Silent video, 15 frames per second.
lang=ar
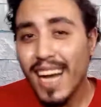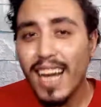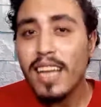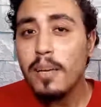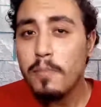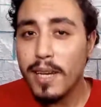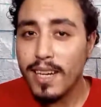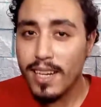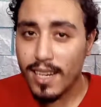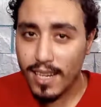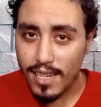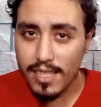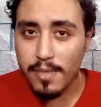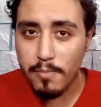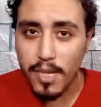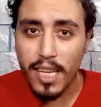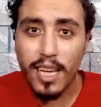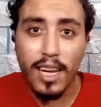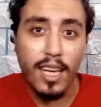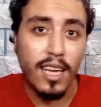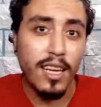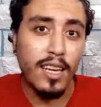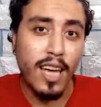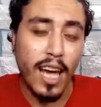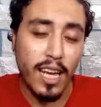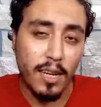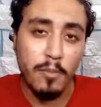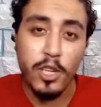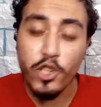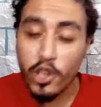الدعائي بقى الرسمي
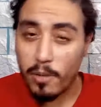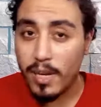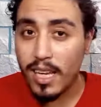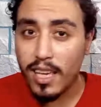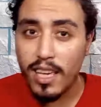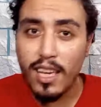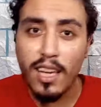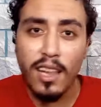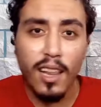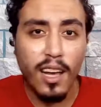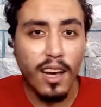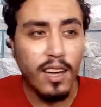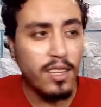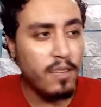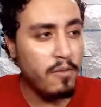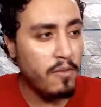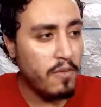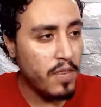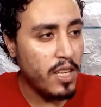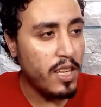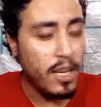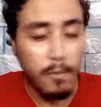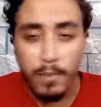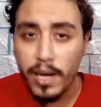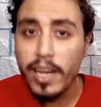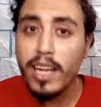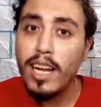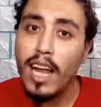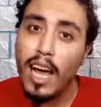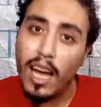لانمي شامان كينج القادم في
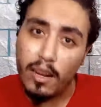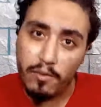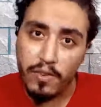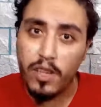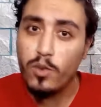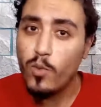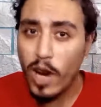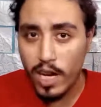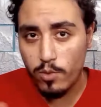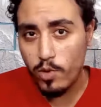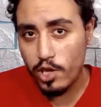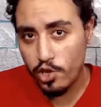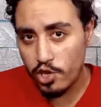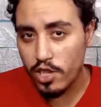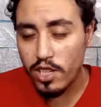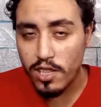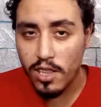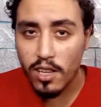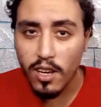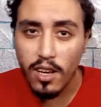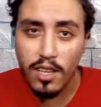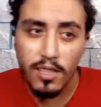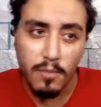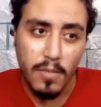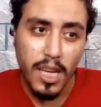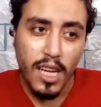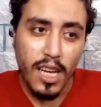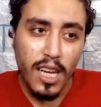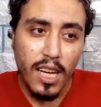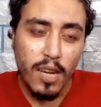ابريل 2021 القادم
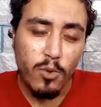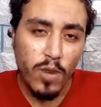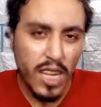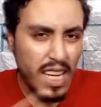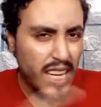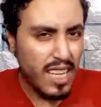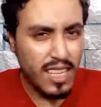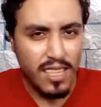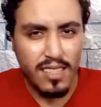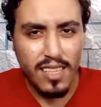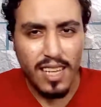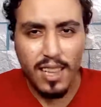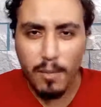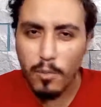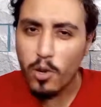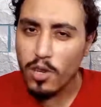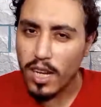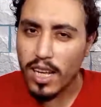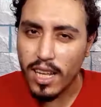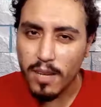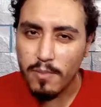ولكن ساعة لما قلنا